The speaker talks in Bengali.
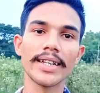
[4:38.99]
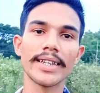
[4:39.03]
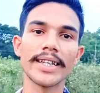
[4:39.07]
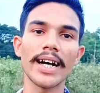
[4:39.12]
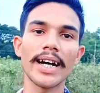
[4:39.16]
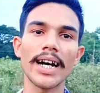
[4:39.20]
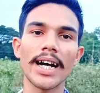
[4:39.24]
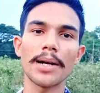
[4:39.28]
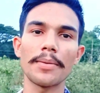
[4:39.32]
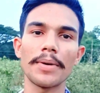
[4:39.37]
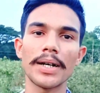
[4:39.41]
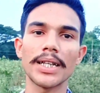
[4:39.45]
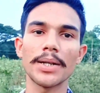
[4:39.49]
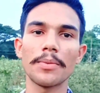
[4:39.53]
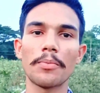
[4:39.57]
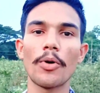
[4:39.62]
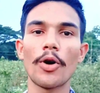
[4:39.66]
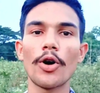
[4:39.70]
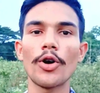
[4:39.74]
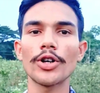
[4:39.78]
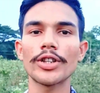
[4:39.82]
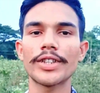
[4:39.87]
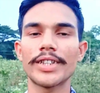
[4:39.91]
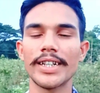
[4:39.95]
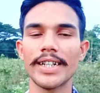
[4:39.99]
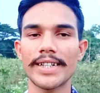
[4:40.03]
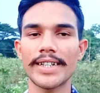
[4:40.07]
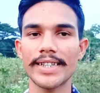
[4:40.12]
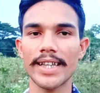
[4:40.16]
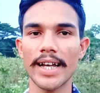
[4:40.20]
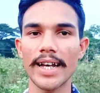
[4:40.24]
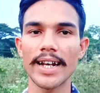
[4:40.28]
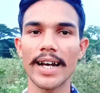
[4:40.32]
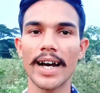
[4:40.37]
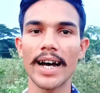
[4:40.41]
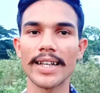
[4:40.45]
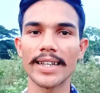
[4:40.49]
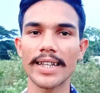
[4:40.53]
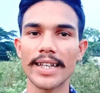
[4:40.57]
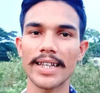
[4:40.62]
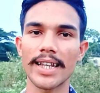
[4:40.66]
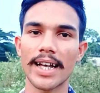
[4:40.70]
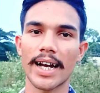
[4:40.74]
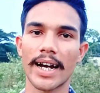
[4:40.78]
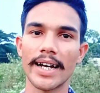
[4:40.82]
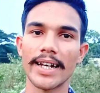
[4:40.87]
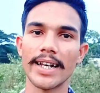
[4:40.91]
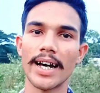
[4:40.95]
দেখার বাদে বহুত জিনিস তাই আন্দাজ
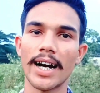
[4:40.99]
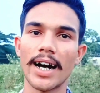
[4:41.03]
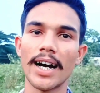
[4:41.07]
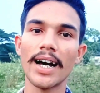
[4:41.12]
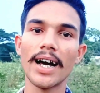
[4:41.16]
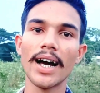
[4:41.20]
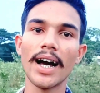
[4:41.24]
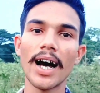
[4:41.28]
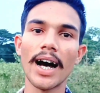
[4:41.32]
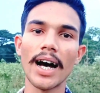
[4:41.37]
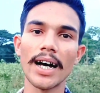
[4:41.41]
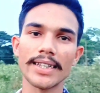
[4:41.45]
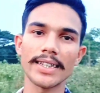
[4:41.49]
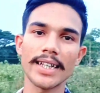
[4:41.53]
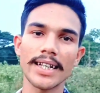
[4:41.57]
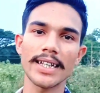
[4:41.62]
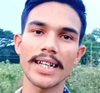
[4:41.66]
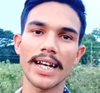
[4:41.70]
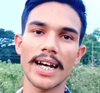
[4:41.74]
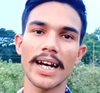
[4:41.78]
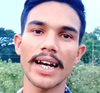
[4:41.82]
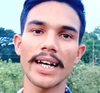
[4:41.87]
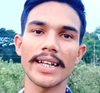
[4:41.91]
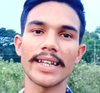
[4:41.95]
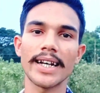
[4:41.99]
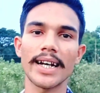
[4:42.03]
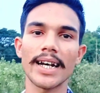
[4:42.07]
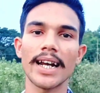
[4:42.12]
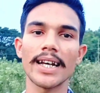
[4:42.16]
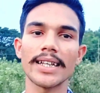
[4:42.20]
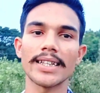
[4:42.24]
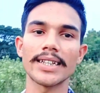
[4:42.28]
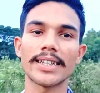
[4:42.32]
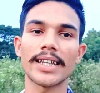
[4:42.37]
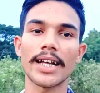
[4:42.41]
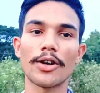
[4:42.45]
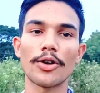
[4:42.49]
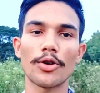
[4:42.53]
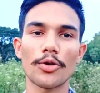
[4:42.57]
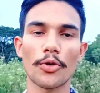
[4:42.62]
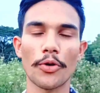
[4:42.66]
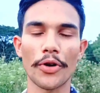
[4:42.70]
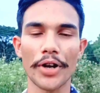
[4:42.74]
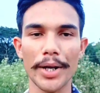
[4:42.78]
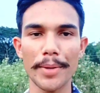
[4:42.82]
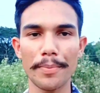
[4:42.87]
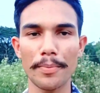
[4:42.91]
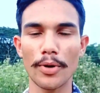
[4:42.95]
লাগাইলা আন্দাজ লাগাই দেখলা যে তানোর
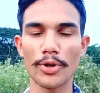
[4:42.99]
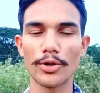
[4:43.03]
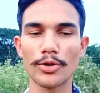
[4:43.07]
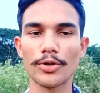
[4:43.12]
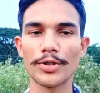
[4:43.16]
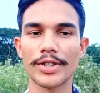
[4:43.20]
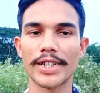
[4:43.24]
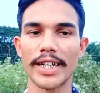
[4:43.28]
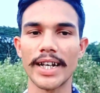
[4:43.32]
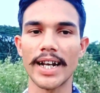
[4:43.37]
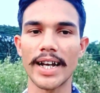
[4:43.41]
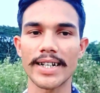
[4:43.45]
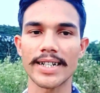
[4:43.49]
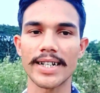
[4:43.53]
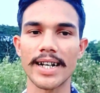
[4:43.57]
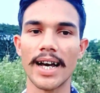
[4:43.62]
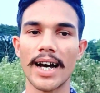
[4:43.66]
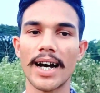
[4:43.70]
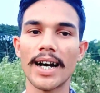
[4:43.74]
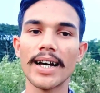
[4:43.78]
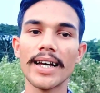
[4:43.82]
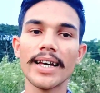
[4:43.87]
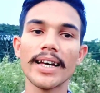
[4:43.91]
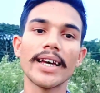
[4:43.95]
গরিব বন্ধু যেই নাসলা